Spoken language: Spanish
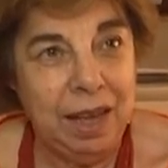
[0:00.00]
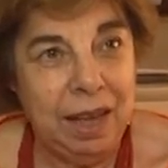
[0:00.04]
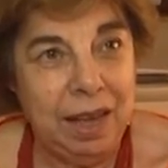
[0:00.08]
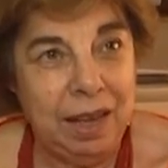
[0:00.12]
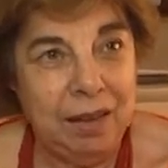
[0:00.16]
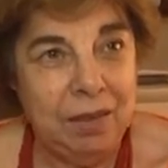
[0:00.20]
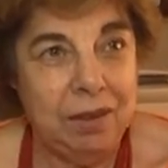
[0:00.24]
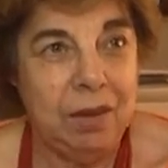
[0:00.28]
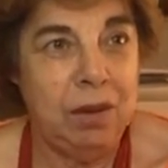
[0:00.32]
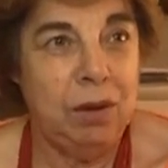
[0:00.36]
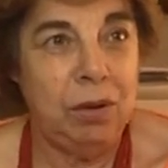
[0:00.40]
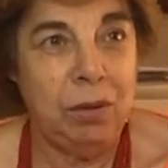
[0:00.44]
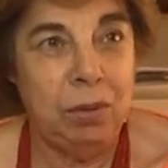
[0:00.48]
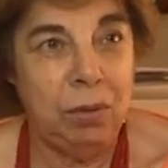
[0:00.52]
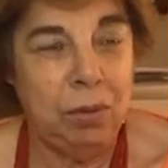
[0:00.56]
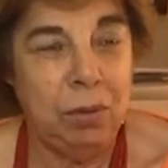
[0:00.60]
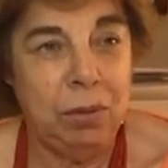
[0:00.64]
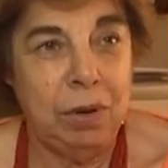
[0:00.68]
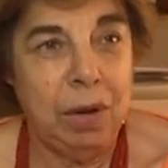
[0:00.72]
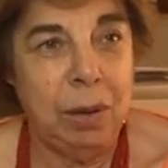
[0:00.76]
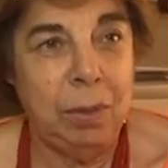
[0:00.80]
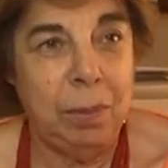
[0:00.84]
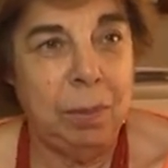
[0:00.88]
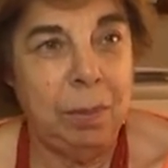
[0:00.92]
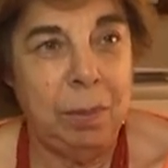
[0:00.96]
cayeron
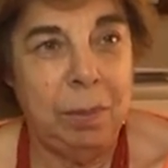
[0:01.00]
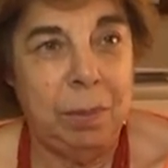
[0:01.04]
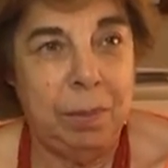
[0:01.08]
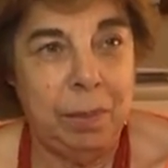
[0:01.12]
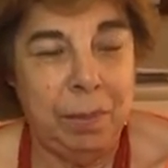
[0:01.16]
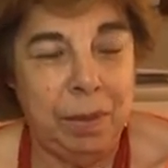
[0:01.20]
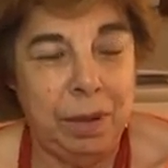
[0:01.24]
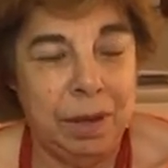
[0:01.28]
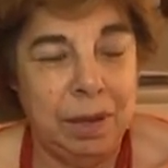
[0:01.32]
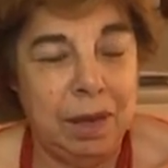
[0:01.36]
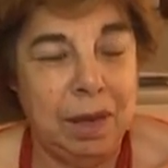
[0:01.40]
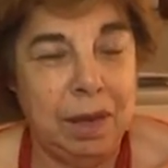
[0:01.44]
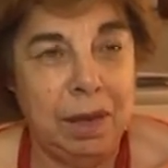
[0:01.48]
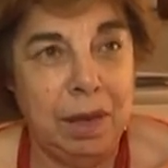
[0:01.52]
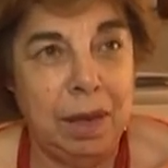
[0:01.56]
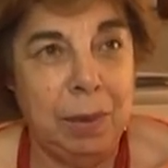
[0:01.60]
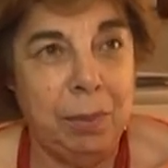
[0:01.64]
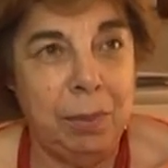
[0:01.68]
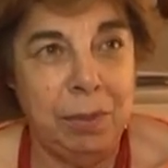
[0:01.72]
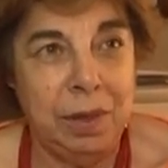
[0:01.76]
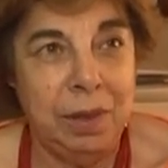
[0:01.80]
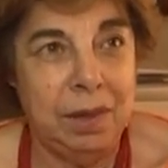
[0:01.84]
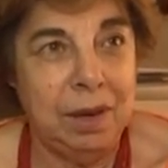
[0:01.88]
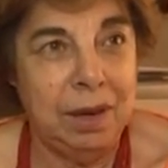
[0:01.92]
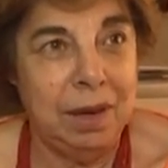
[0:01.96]
unas
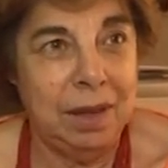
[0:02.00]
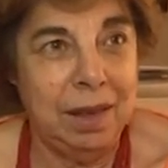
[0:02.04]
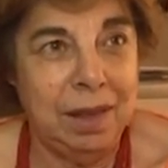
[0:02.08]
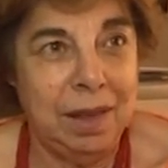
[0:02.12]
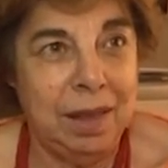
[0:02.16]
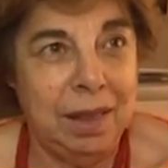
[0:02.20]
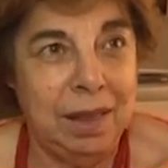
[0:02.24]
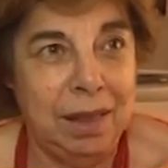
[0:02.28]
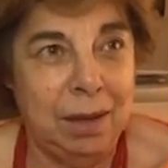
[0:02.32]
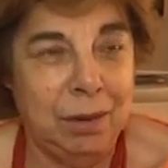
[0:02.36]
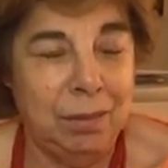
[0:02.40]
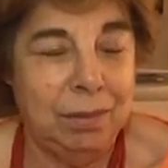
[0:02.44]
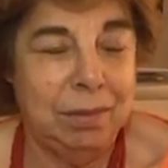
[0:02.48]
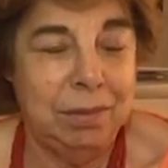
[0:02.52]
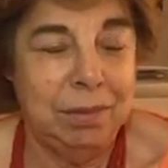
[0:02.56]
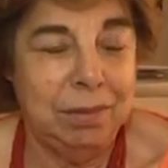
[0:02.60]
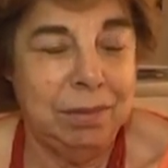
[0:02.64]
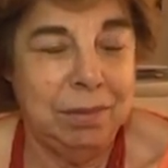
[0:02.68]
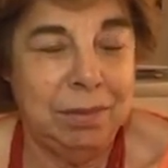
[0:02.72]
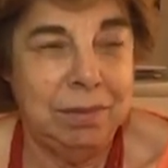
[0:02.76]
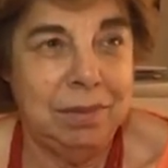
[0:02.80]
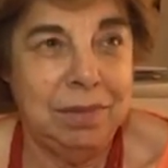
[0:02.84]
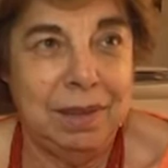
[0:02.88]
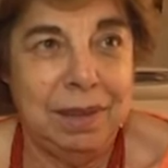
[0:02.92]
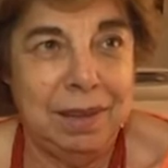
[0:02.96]
pequeñas piedritas de
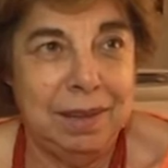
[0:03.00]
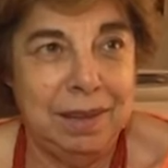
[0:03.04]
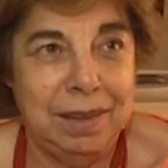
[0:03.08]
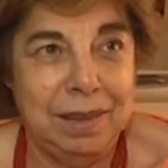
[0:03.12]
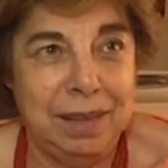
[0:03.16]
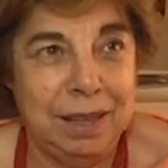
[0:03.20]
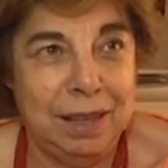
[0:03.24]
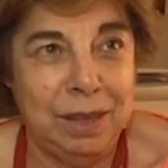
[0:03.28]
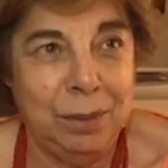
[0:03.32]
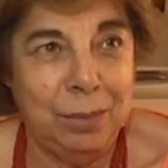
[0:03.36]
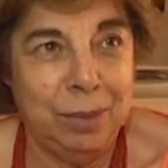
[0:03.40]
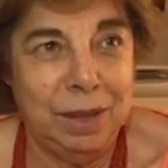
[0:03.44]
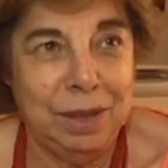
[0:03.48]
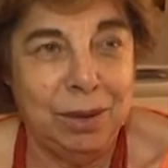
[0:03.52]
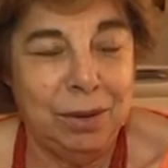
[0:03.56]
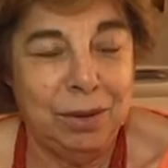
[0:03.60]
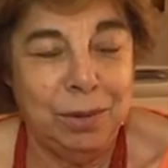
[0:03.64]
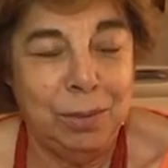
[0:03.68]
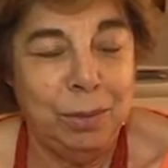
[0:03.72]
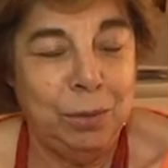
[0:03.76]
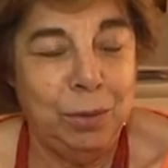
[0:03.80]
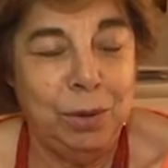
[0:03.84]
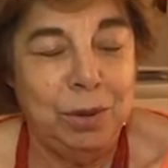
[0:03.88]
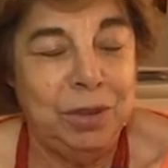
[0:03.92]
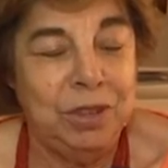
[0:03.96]
un
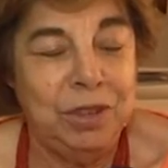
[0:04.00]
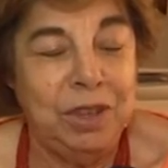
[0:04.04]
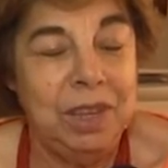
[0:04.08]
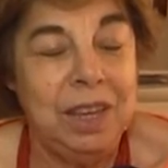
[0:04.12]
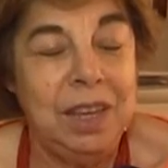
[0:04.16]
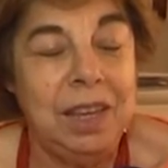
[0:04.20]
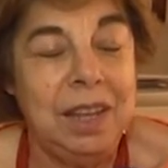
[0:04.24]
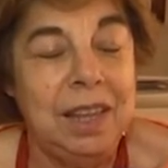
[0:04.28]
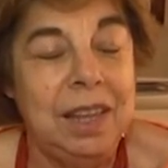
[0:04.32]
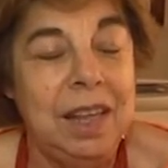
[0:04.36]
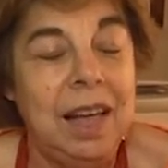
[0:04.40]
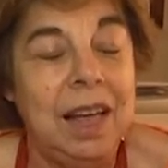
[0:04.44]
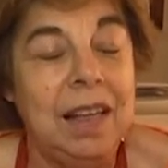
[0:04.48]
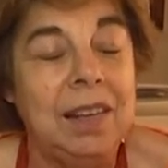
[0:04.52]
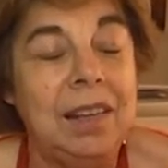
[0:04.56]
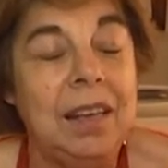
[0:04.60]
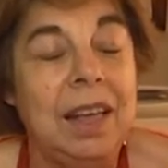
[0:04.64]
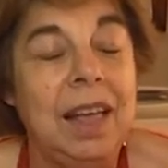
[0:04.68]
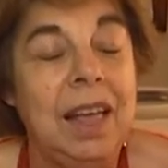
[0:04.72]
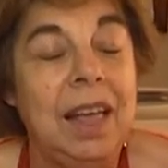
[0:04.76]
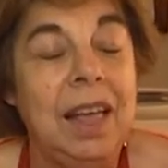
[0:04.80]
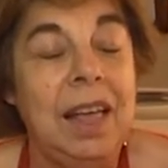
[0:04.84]
centímetro muy chiquitas